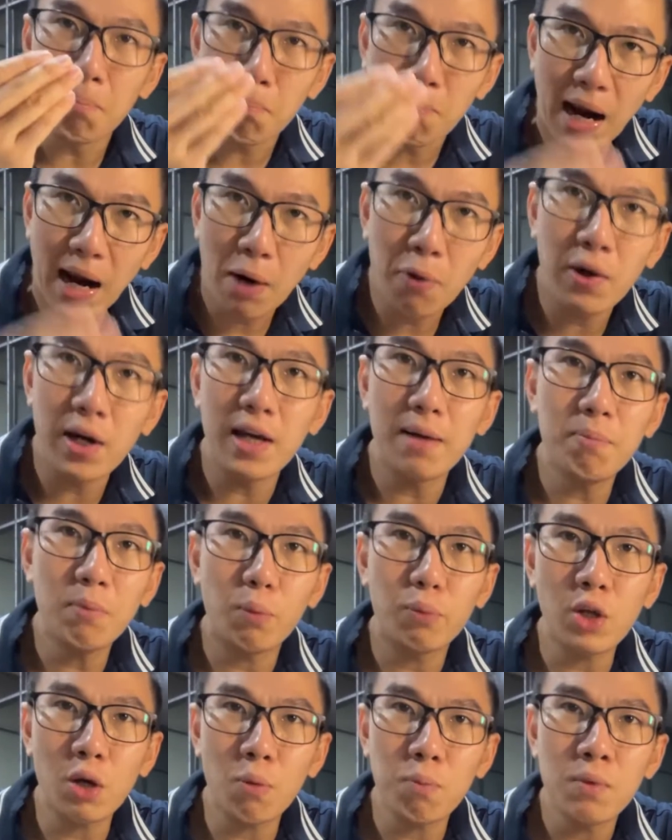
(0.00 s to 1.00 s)
mạo hiểm một
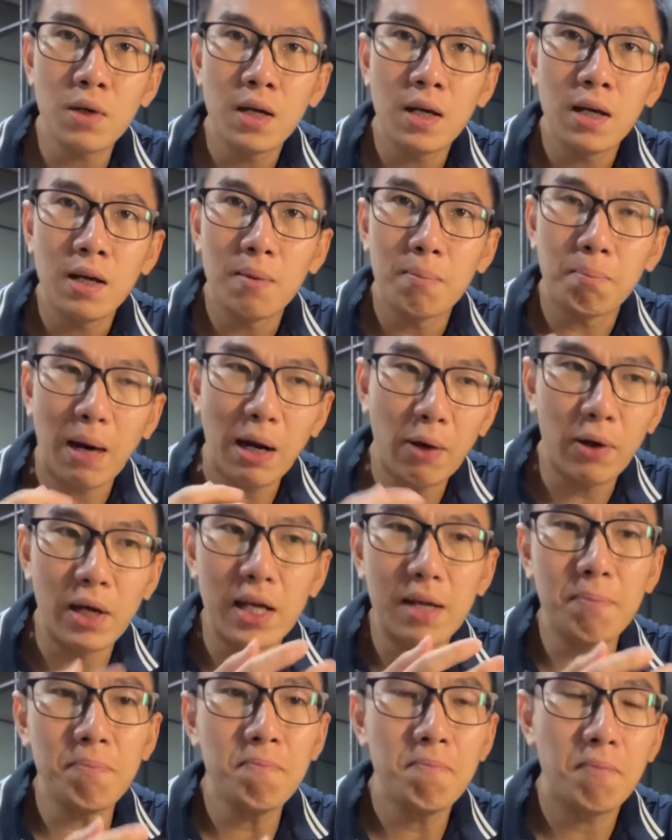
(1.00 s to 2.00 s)
chút mạo
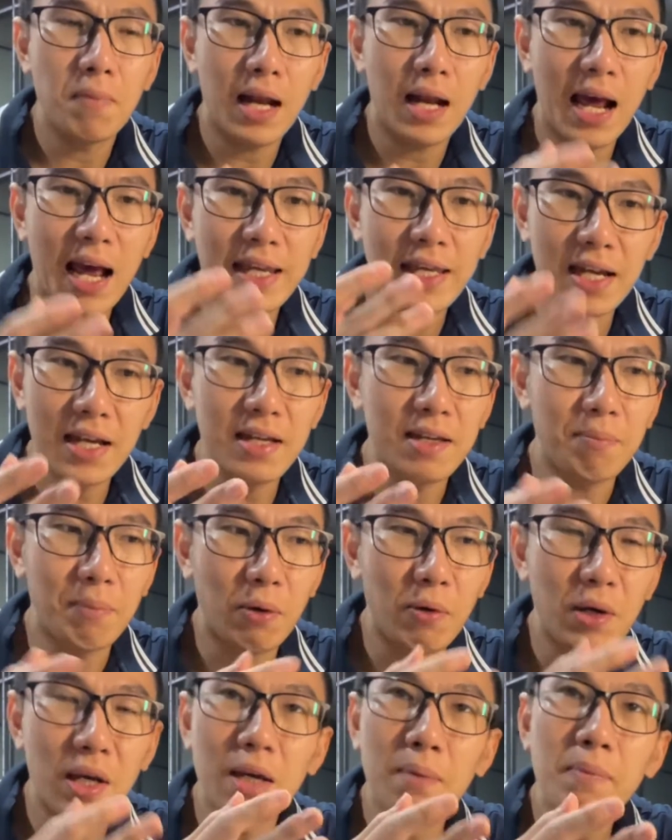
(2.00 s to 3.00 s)
hiểm là gì
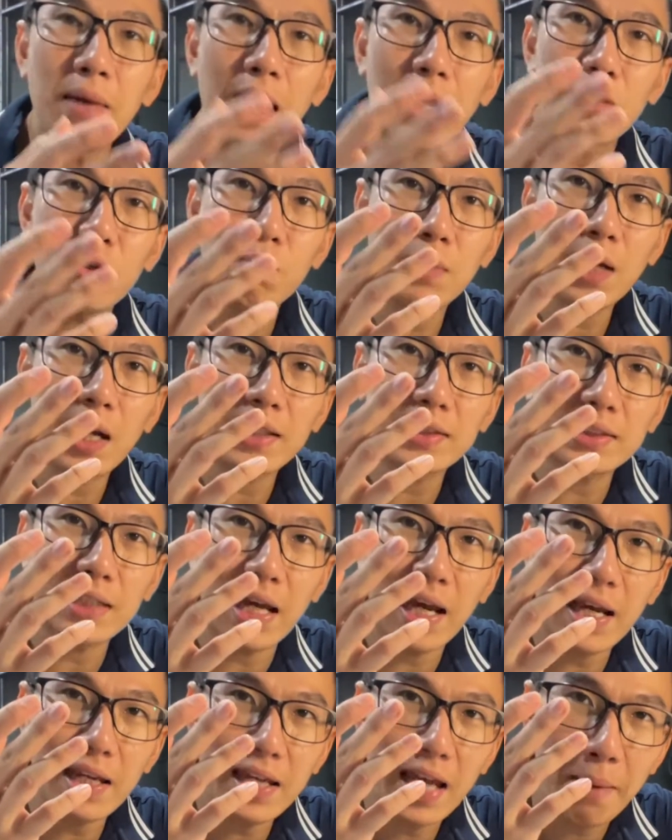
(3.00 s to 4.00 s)
mạo hiểm là chúng ta
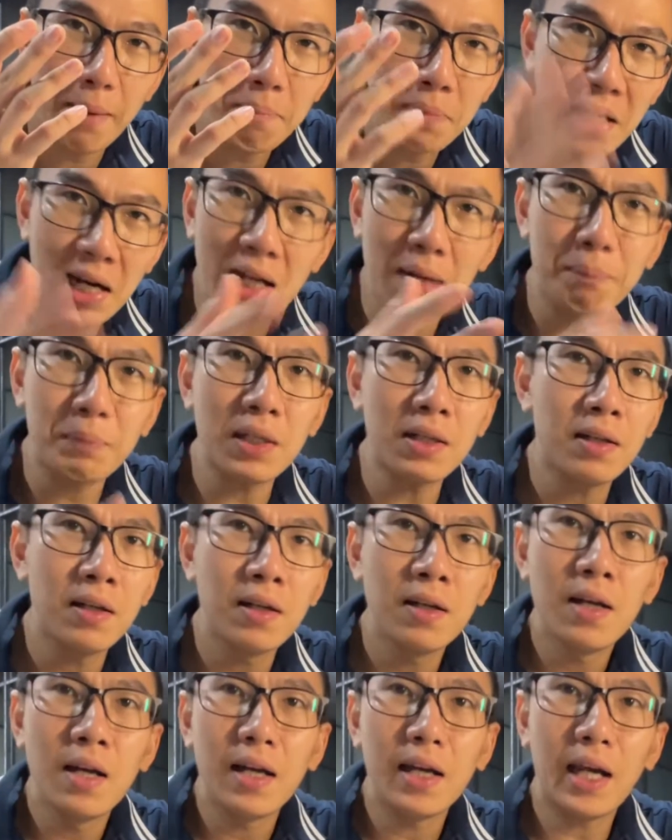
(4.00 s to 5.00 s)
sẽ giảm ngay lập tức
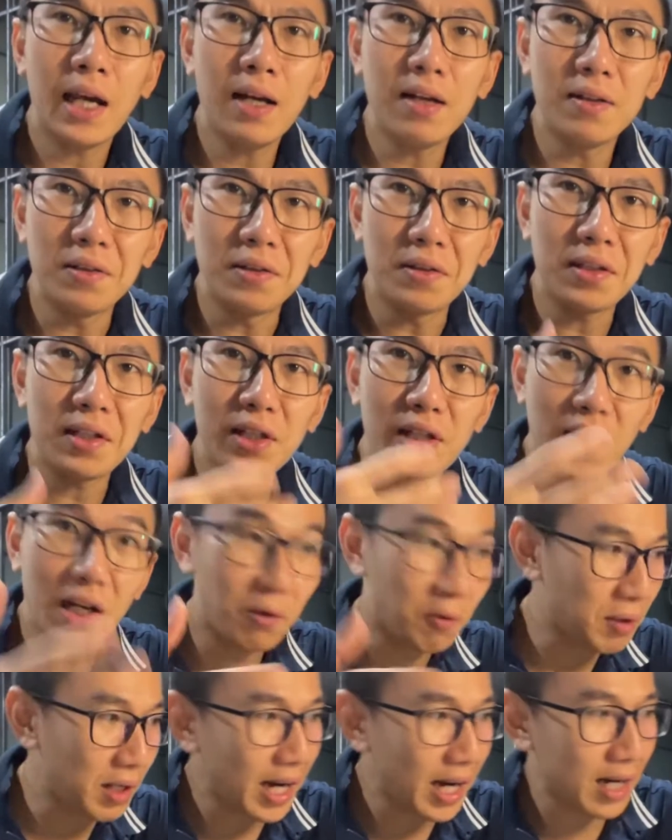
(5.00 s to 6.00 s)
cái lượng
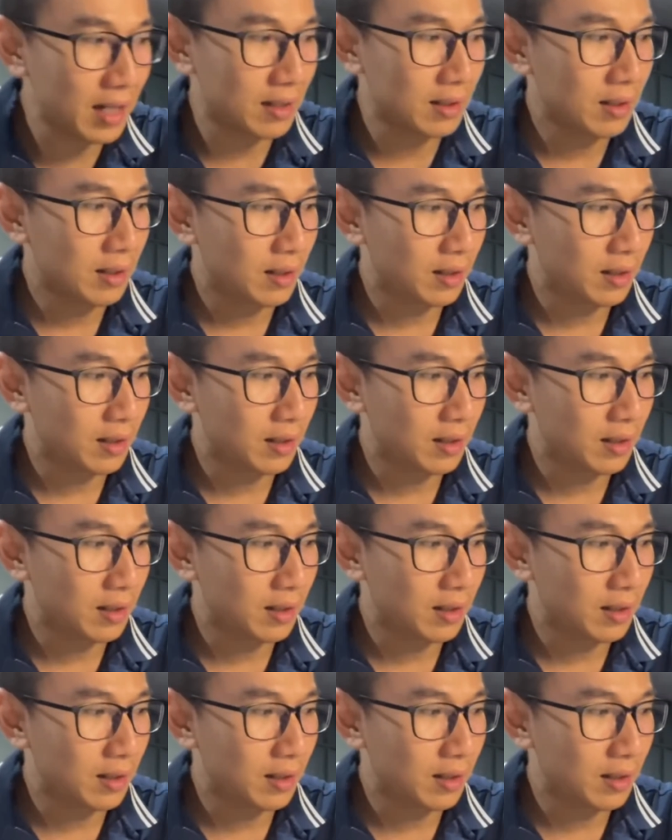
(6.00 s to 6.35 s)
calorie ăn